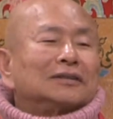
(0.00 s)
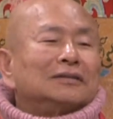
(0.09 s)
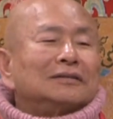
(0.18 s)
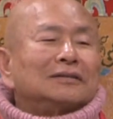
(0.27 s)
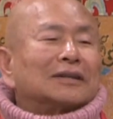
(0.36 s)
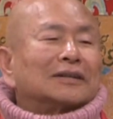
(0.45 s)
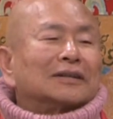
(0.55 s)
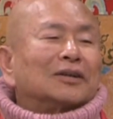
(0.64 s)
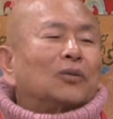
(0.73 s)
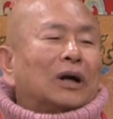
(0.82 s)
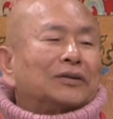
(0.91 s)
那个“
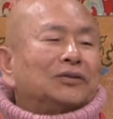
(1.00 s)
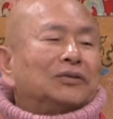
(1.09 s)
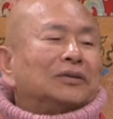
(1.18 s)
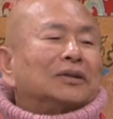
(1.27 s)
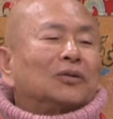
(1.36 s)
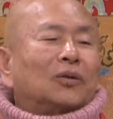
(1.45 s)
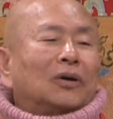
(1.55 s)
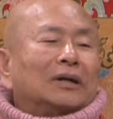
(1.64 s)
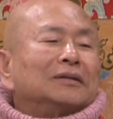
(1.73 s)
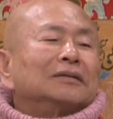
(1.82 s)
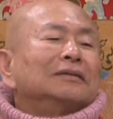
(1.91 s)
环宇”的“
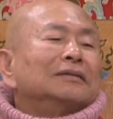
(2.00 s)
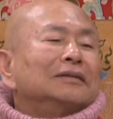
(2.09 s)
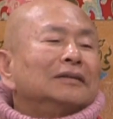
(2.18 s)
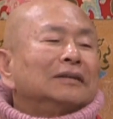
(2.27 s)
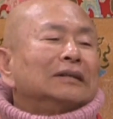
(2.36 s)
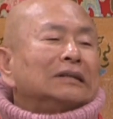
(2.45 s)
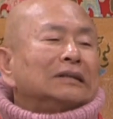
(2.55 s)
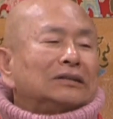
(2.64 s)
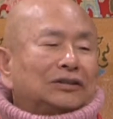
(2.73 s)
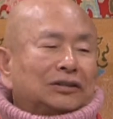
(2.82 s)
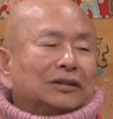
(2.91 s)
环”，“
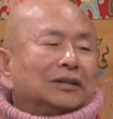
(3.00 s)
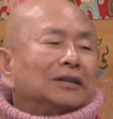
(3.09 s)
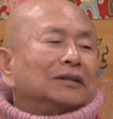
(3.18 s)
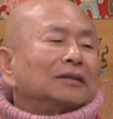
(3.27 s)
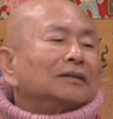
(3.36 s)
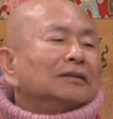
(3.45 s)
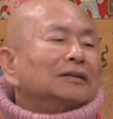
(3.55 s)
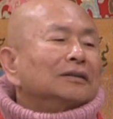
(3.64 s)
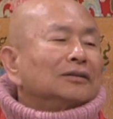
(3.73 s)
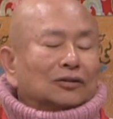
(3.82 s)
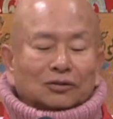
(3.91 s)
茄”呢，
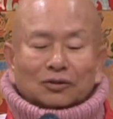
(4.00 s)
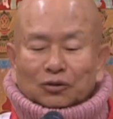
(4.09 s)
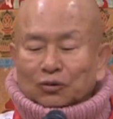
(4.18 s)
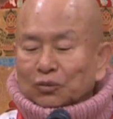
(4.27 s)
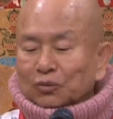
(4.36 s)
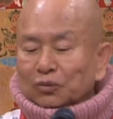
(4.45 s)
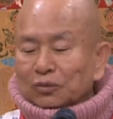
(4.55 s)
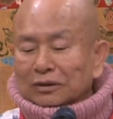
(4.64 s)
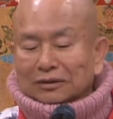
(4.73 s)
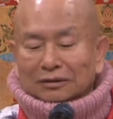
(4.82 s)
就是“书的